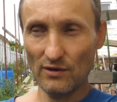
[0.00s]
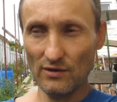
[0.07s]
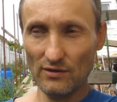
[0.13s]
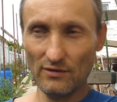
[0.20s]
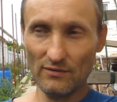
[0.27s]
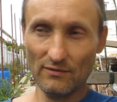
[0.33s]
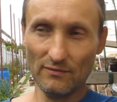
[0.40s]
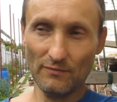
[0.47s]

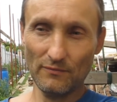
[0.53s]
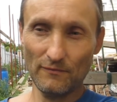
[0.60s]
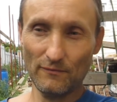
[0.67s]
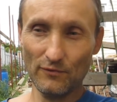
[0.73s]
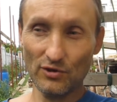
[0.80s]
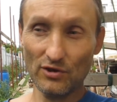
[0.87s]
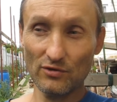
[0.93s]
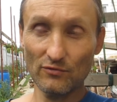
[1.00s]
И
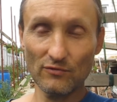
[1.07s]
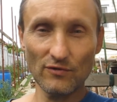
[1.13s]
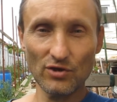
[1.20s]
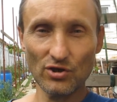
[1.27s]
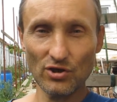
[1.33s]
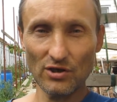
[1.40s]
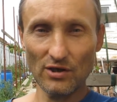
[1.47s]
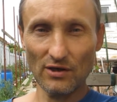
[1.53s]
вот эти вот
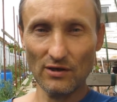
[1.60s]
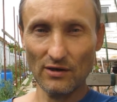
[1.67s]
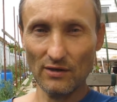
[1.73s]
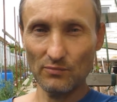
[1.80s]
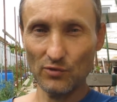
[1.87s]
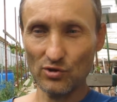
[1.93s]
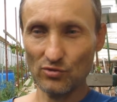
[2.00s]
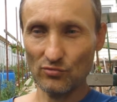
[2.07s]
вещи я
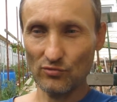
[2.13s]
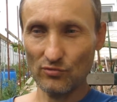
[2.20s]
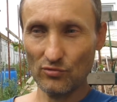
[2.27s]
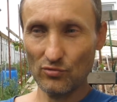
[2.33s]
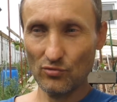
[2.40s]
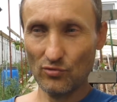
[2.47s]
описываю.